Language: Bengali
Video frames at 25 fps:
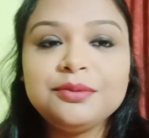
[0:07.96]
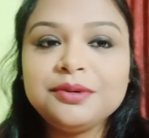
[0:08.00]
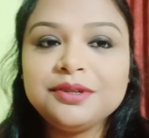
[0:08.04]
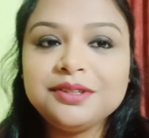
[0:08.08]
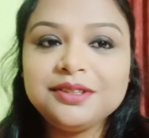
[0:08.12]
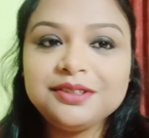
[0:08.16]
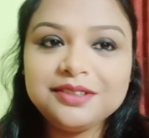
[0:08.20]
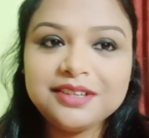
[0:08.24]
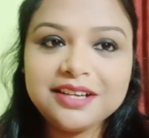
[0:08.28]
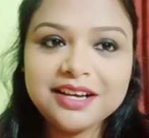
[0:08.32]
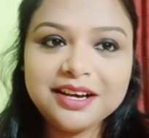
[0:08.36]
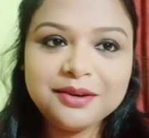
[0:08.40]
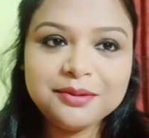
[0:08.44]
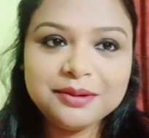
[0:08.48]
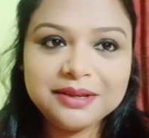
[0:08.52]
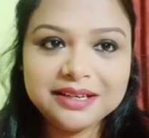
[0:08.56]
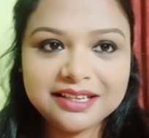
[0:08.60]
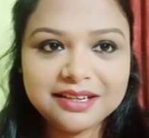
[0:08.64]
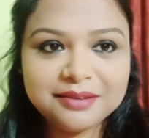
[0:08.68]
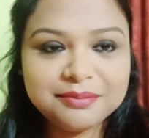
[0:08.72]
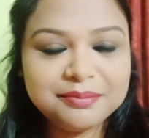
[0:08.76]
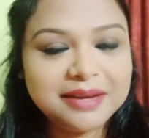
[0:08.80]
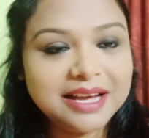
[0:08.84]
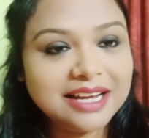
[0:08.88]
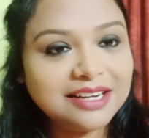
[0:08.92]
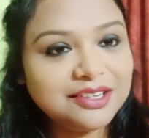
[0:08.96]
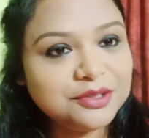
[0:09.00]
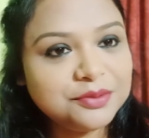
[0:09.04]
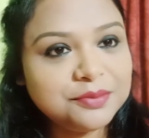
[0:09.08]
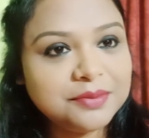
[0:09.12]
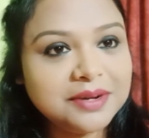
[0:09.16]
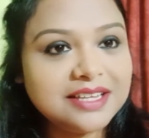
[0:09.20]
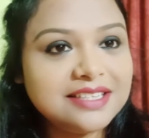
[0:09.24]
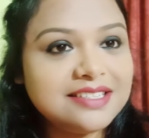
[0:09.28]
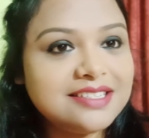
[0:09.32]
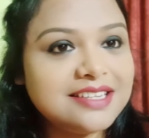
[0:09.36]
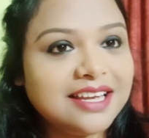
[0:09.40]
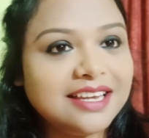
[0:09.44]
হ্যালো বন্ধুরা ওয়েলকাম
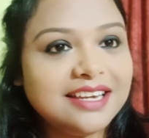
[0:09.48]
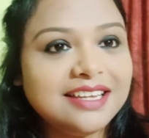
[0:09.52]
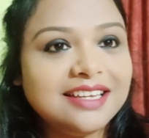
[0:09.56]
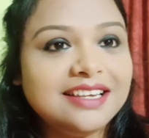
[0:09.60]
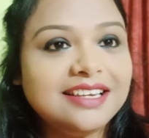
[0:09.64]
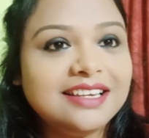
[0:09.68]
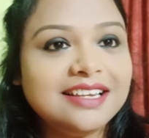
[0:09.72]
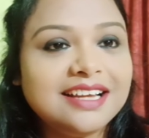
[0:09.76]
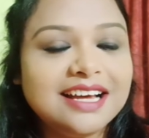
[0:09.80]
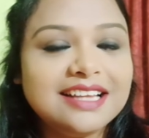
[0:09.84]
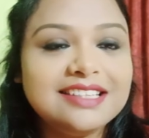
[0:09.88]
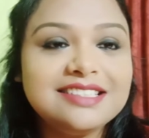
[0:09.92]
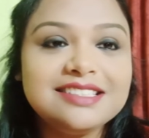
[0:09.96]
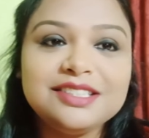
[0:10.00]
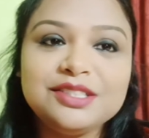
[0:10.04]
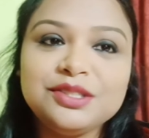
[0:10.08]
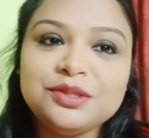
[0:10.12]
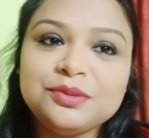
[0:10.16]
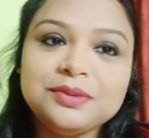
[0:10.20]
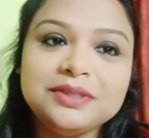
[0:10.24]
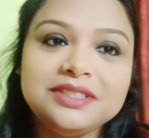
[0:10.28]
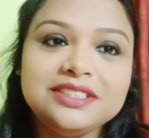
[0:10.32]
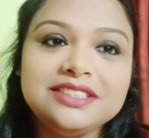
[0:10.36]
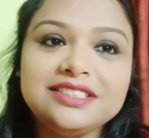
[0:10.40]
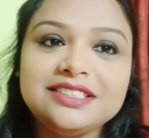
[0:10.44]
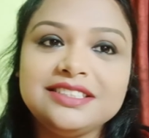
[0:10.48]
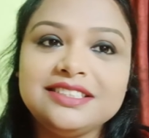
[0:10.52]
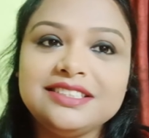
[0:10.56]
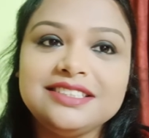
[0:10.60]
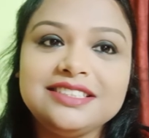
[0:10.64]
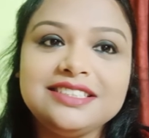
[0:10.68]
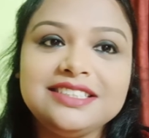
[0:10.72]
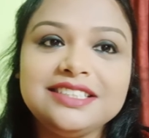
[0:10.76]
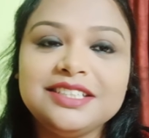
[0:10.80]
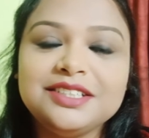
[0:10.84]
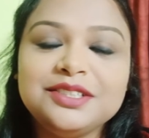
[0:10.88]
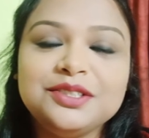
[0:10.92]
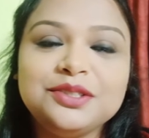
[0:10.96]
ব্যাক টু মাই চ্যানেল আজকে তোমাদের
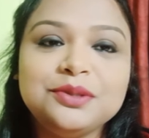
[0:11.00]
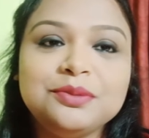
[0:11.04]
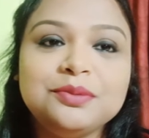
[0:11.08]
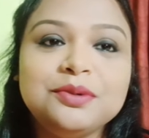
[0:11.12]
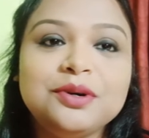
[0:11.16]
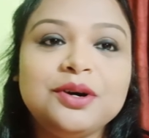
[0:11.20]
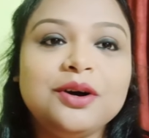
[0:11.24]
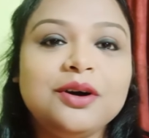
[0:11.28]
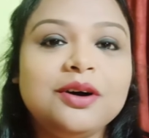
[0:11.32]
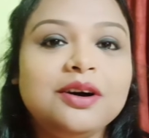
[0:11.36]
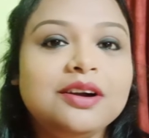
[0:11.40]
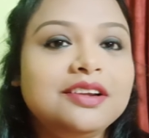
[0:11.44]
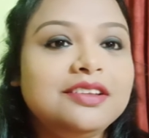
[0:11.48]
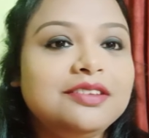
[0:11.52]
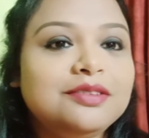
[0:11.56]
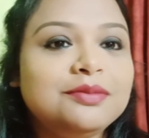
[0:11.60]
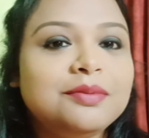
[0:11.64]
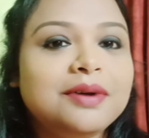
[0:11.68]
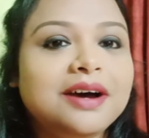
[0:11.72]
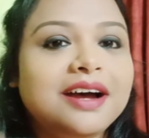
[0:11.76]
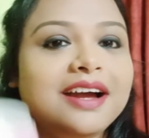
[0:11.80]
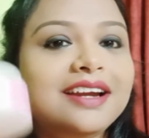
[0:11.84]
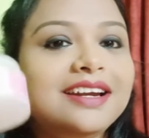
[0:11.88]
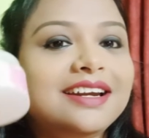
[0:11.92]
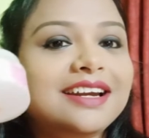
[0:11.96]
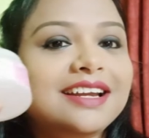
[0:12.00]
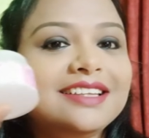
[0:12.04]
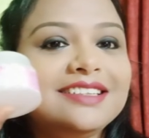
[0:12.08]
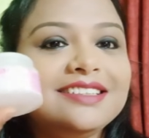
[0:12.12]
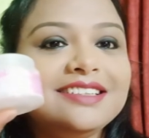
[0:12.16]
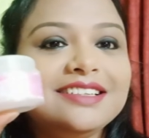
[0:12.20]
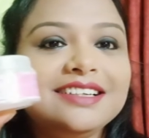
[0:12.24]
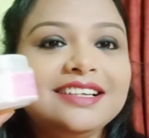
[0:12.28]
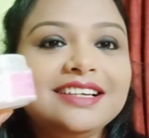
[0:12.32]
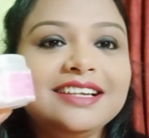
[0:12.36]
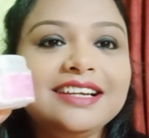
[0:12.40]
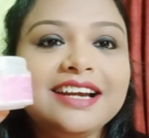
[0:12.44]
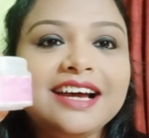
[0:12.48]
সাথে শেয়ার করবো অরিস বায়
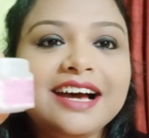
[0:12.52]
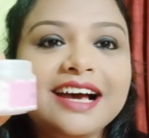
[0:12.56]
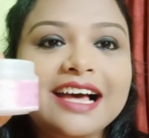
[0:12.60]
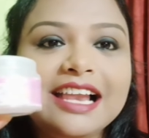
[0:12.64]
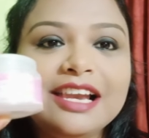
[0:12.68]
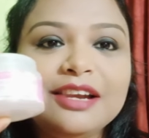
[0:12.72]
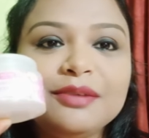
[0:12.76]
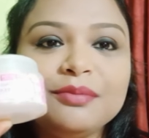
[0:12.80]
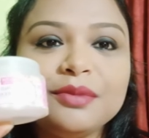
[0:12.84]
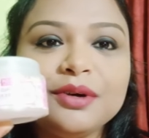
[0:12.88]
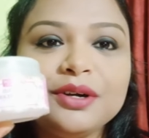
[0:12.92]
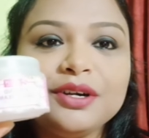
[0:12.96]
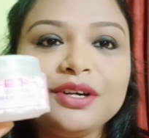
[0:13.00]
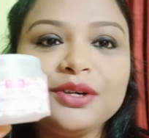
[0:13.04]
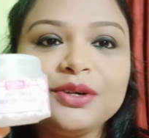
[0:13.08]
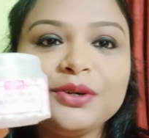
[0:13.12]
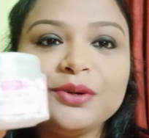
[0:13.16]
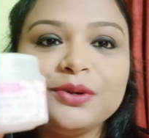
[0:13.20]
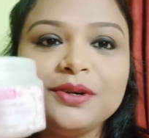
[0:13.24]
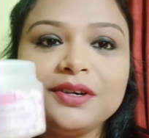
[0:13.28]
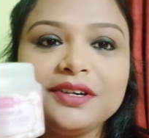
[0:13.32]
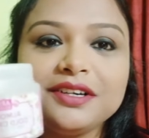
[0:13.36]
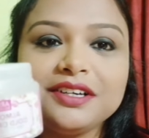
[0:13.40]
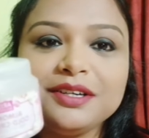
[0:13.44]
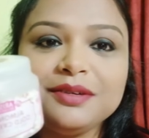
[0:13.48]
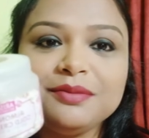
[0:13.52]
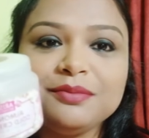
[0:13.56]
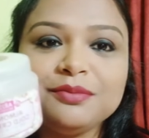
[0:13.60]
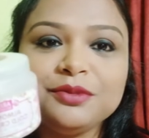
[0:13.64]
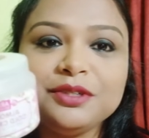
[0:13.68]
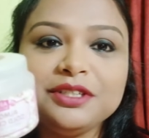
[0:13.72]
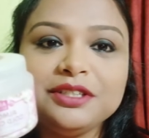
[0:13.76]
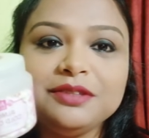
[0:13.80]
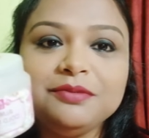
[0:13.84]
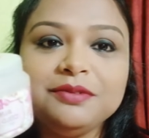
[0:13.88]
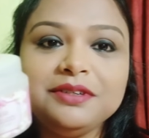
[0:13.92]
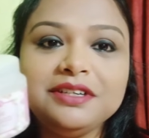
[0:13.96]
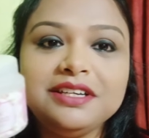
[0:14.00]
ন্যাচারালের অ্যালমন্ড কোল্ড
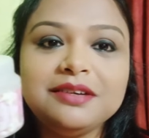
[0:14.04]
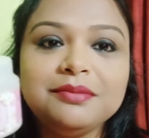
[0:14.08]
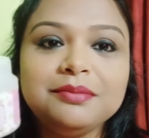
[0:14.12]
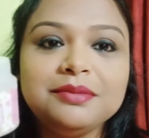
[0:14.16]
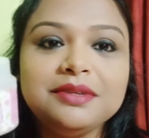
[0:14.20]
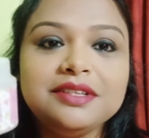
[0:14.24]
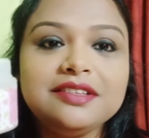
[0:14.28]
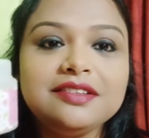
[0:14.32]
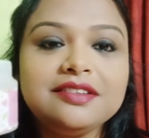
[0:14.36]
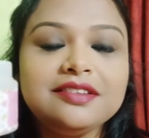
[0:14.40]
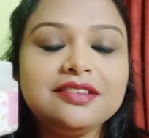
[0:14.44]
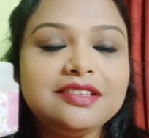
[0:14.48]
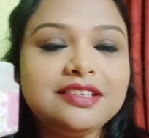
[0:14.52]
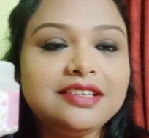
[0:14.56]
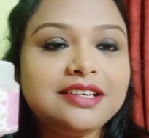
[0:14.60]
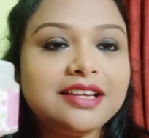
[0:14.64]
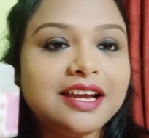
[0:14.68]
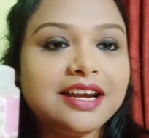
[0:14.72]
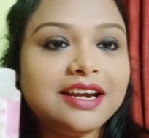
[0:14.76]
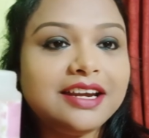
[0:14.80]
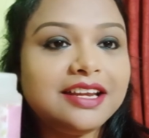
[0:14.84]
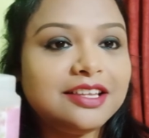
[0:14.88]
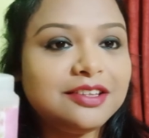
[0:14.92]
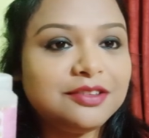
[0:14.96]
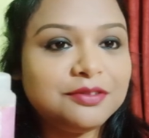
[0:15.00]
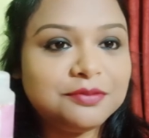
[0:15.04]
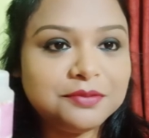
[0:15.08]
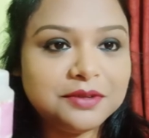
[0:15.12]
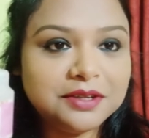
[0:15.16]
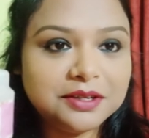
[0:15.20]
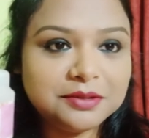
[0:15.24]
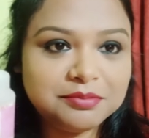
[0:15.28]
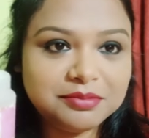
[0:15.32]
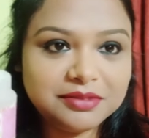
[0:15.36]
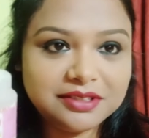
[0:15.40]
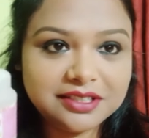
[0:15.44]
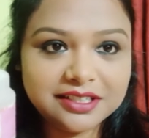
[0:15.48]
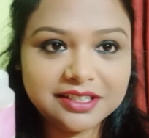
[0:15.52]
ক্রিম উইথ ভিটামিন সি অ্যান্ড
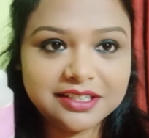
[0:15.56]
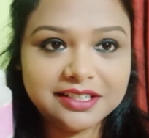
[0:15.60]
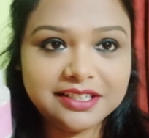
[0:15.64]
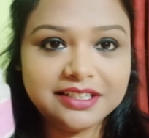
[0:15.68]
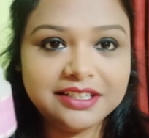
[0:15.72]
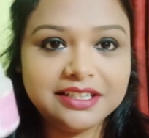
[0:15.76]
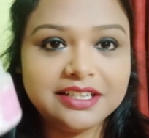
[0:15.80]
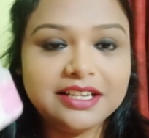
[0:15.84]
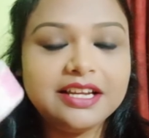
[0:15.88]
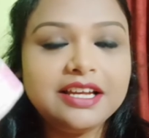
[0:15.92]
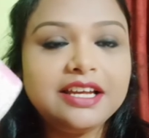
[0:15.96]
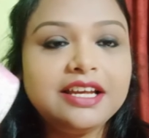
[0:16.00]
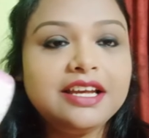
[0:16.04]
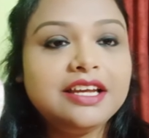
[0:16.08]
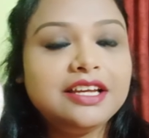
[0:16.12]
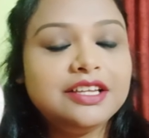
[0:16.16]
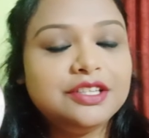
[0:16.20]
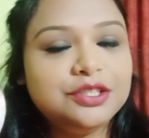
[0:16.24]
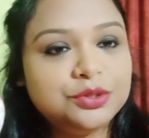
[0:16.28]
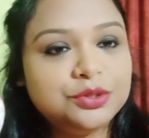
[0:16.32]
এসপিএফ থার্টি